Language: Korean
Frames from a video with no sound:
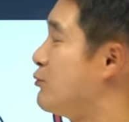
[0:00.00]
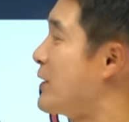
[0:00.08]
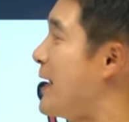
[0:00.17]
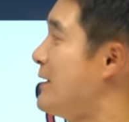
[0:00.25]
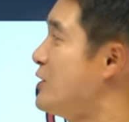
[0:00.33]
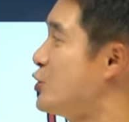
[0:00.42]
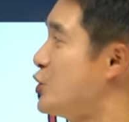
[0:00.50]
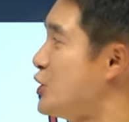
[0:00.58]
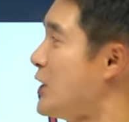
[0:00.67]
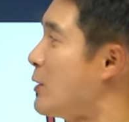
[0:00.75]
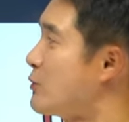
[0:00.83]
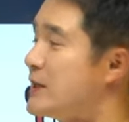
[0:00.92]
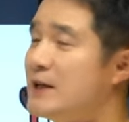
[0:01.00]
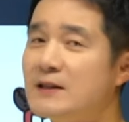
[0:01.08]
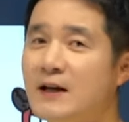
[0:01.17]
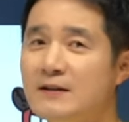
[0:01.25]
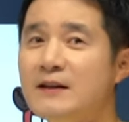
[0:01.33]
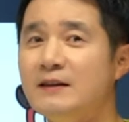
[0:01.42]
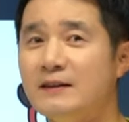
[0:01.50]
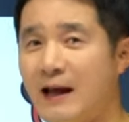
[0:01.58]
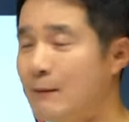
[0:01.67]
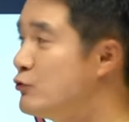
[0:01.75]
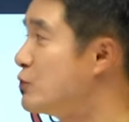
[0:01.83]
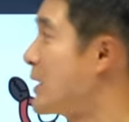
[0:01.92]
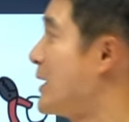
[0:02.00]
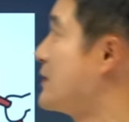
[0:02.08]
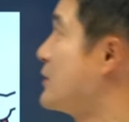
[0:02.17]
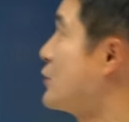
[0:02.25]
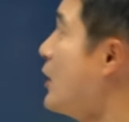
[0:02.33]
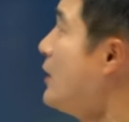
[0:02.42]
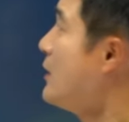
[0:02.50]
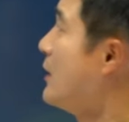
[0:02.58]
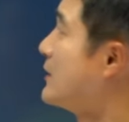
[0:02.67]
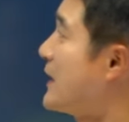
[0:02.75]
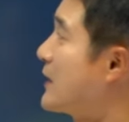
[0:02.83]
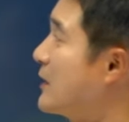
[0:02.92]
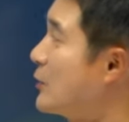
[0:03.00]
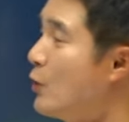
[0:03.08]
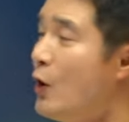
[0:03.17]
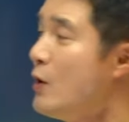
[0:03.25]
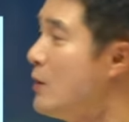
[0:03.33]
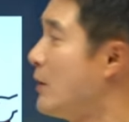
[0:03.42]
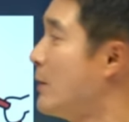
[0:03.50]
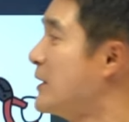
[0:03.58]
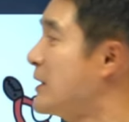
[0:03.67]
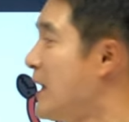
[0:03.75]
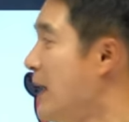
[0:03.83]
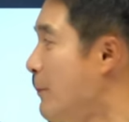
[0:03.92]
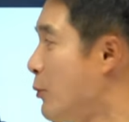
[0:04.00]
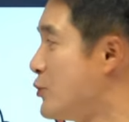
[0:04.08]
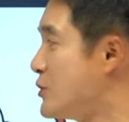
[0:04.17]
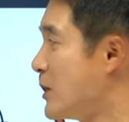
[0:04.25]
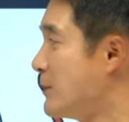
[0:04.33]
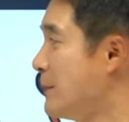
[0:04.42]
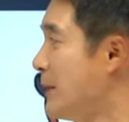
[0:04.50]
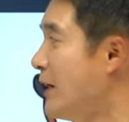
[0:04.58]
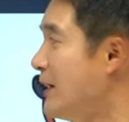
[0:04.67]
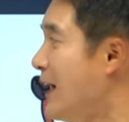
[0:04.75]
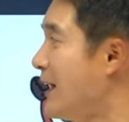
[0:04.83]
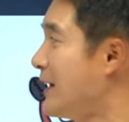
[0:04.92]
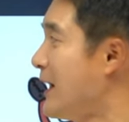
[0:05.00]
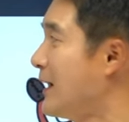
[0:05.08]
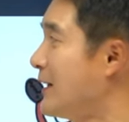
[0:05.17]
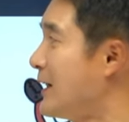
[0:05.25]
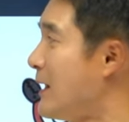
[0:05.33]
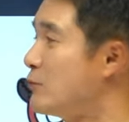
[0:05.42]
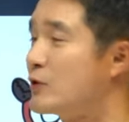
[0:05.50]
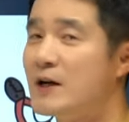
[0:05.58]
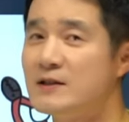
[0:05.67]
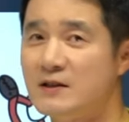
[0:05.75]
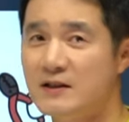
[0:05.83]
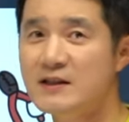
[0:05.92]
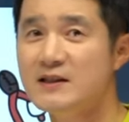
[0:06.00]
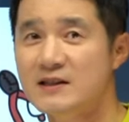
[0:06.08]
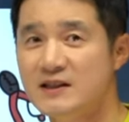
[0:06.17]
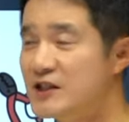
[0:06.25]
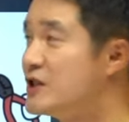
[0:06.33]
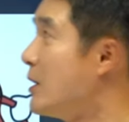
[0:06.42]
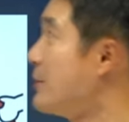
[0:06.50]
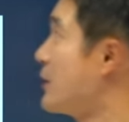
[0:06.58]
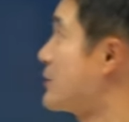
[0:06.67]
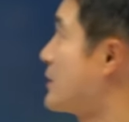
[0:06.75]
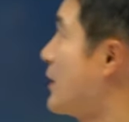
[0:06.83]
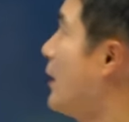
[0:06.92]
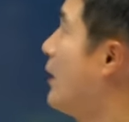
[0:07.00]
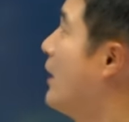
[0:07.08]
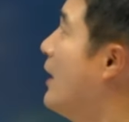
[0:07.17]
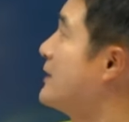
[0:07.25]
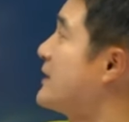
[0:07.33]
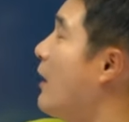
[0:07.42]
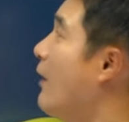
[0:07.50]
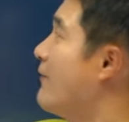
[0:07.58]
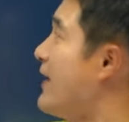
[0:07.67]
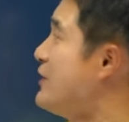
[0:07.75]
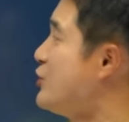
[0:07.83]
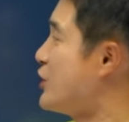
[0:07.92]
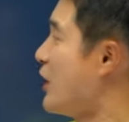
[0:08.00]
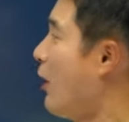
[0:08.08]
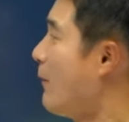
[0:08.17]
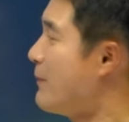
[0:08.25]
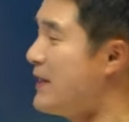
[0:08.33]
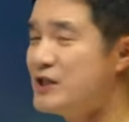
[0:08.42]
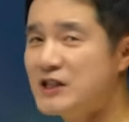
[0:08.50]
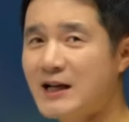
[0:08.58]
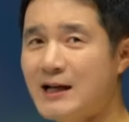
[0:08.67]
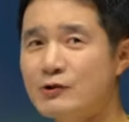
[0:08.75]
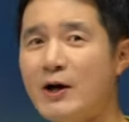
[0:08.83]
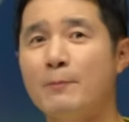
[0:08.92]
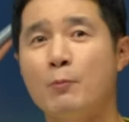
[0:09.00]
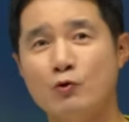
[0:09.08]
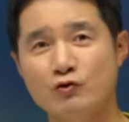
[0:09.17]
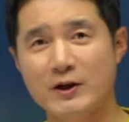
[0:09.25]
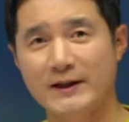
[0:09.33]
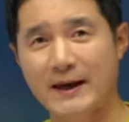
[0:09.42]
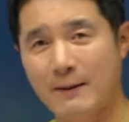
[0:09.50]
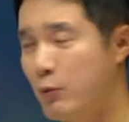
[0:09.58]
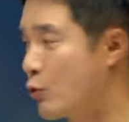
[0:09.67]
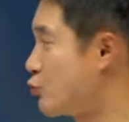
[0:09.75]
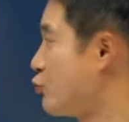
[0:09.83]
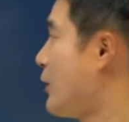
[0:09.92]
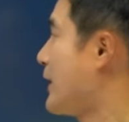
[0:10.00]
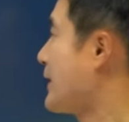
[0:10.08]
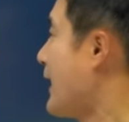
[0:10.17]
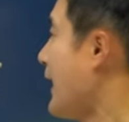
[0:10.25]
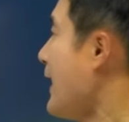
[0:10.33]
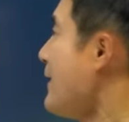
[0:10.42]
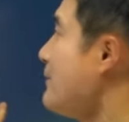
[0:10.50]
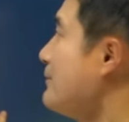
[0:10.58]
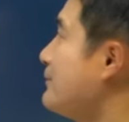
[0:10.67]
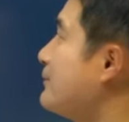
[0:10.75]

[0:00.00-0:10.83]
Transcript: 불에는 취하고 잘 타는 나뭇가지죠. 자, 그리고 이게 본점이면 하나하나 나뭇가지는 지점이었어요. 자, avenge, avenge 가죠. 복수하게, 복수하다.